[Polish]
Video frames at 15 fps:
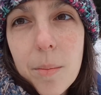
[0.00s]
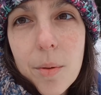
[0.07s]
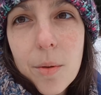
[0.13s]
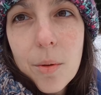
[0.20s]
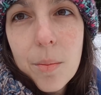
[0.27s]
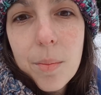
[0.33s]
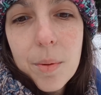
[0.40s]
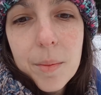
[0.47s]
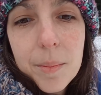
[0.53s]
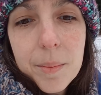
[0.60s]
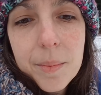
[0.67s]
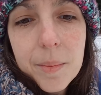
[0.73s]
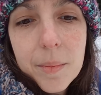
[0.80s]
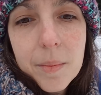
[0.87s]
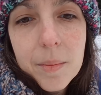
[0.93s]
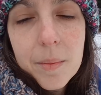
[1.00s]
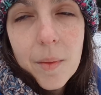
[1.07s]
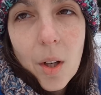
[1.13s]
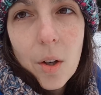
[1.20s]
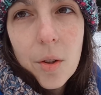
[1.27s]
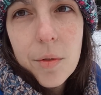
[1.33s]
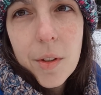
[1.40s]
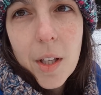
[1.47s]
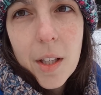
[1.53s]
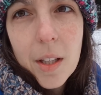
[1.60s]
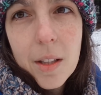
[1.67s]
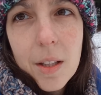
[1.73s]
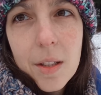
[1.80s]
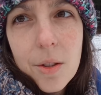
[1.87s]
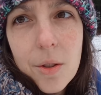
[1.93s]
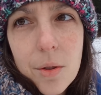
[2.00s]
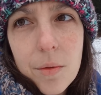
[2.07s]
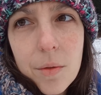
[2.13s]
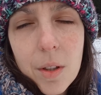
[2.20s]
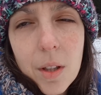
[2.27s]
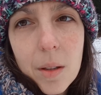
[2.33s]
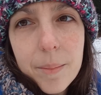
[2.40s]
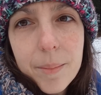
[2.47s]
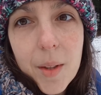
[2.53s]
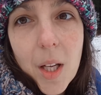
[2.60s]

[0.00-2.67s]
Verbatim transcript: prób otwiera nas, rozwija.